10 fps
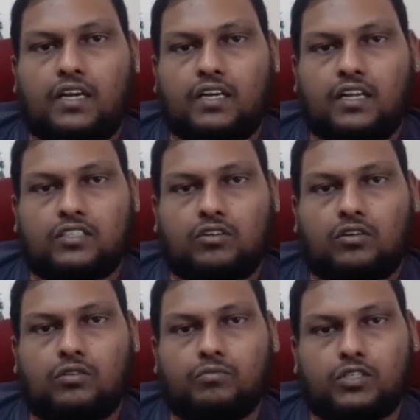బ్యాటరీ
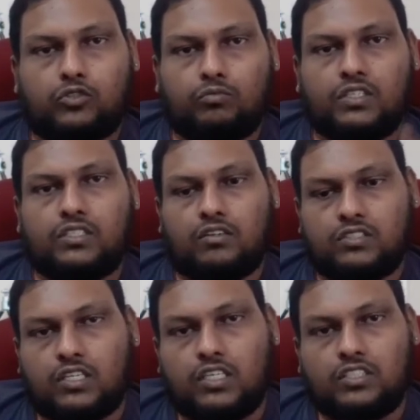టెస్ట్లో మీకు
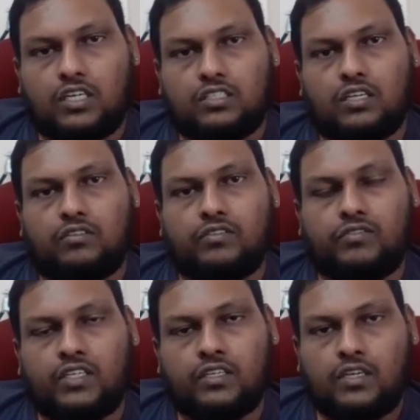చూపించాను స్క్రీన్ షాట్స్
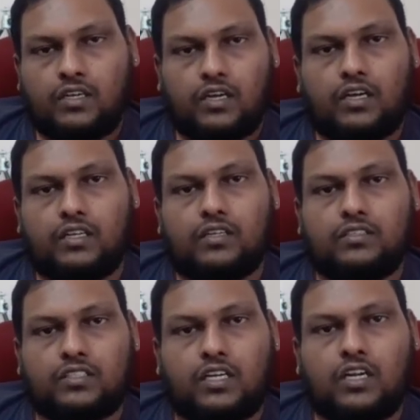అనేవి అంటే
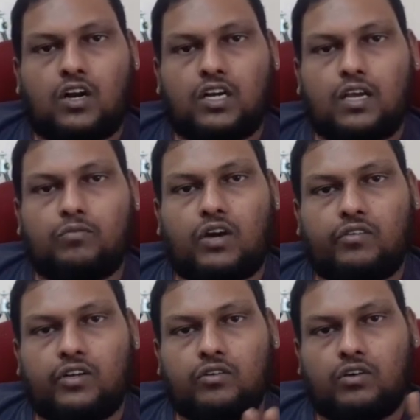స్క్రీన్ ఆన్ టైమ్
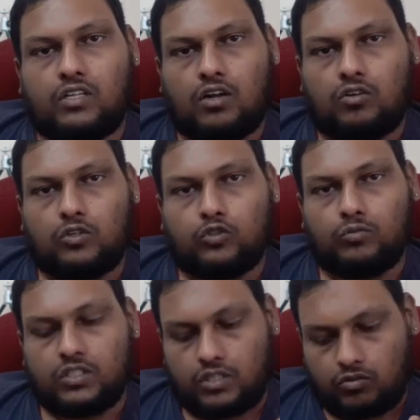అవన్నీ కూడా దాంట్లో
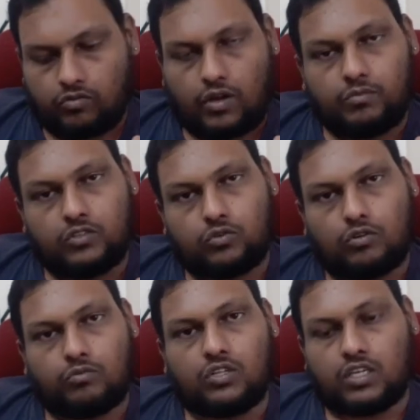చూపించాను ఒకవేళ మీరు
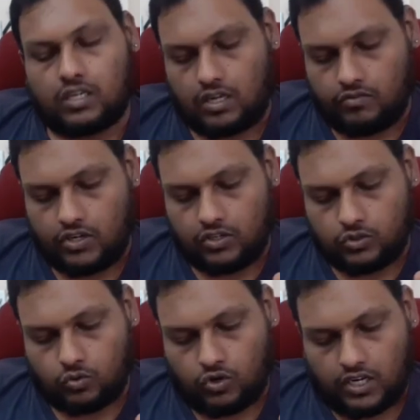చూడకపోతే కనుక
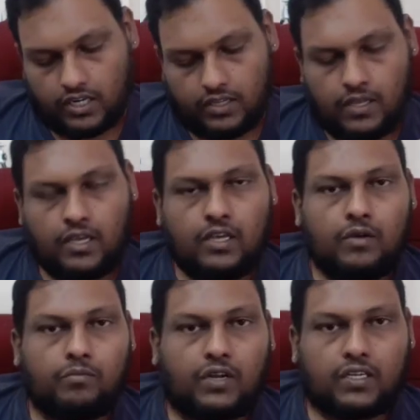వీడియో చూడండి
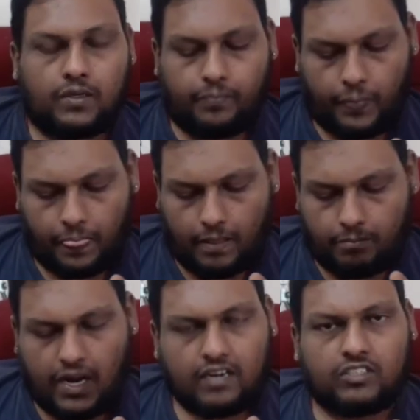మనకి
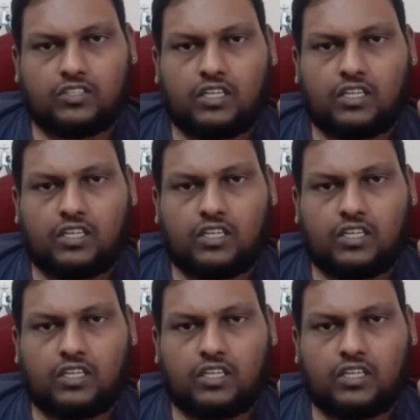బ్యాటరీ